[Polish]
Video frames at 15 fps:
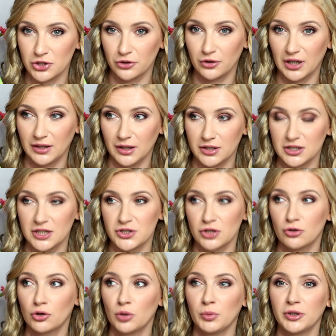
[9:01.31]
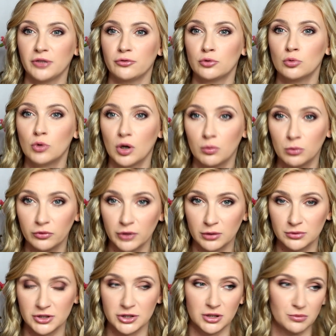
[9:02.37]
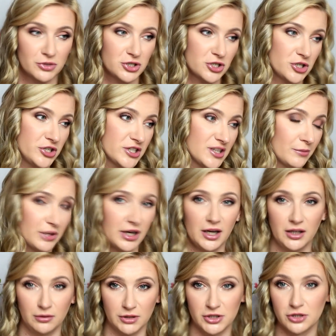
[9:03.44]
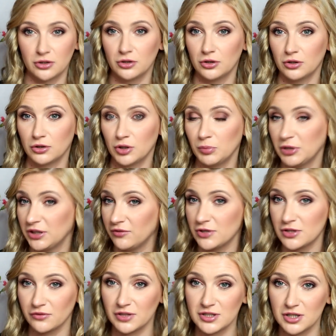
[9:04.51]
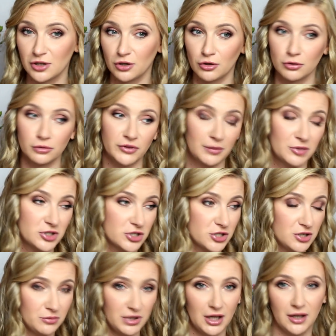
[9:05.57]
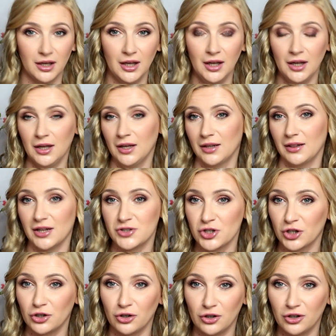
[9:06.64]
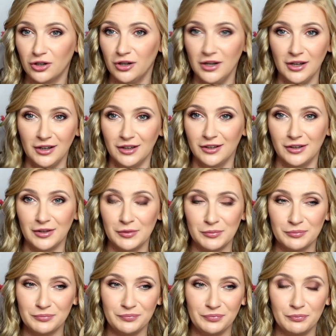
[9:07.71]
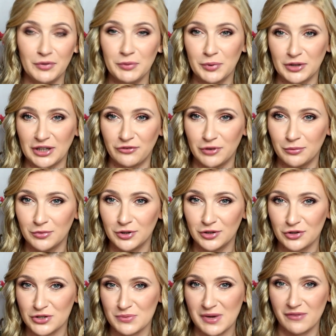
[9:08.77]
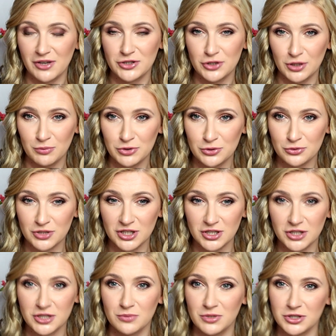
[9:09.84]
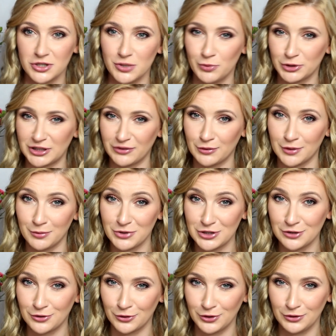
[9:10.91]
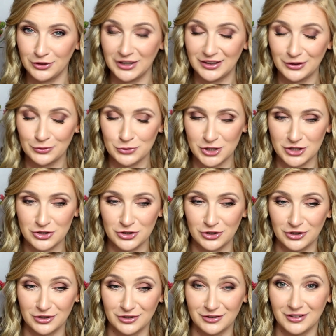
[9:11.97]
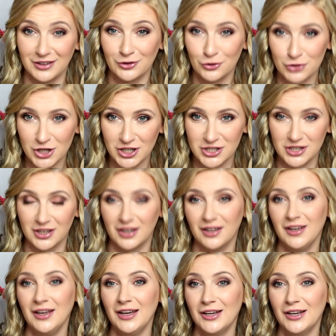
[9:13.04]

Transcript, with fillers: się dogadać, dlaczego kobiety w kółko mówią, dlaczego mężczyźni się zamykają, dlaczego kobiety widzą więcej kolorów, a mężczyźni mniej, dlaczego ym, my potrafimy rozmawiać i robić różne rzeczy, mężczyźni potrafią robić tylko jedną rzecz yy, jednocześnie.